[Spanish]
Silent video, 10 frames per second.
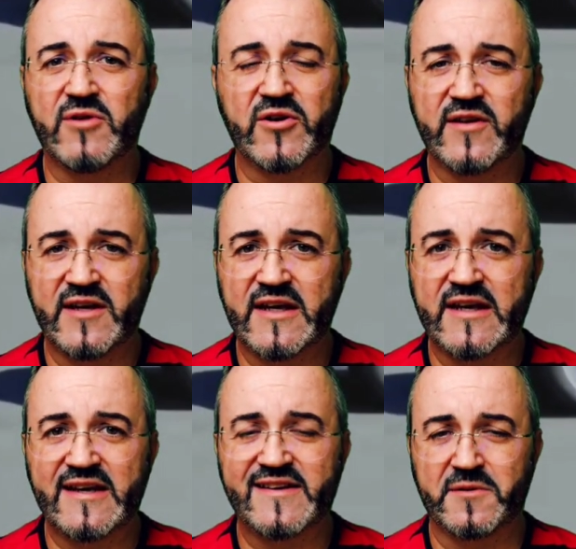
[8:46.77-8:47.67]
y bueno,
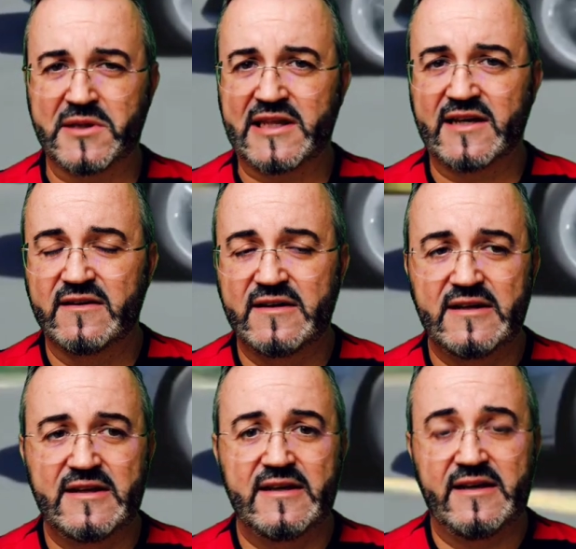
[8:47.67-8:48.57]
y se vende
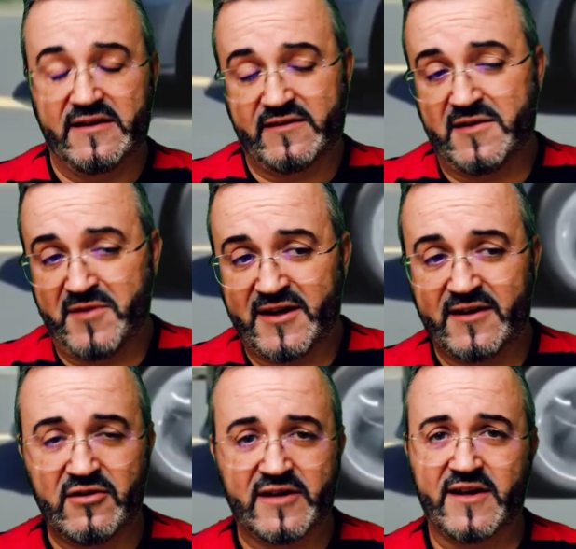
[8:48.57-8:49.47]
y este
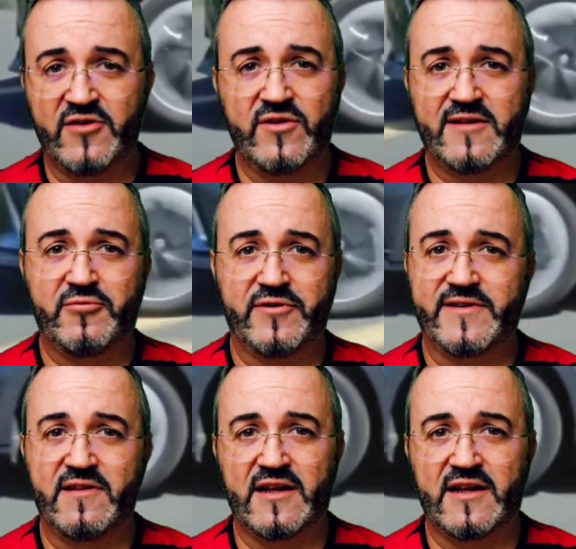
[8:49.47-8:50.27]
MG con las ayudas, pues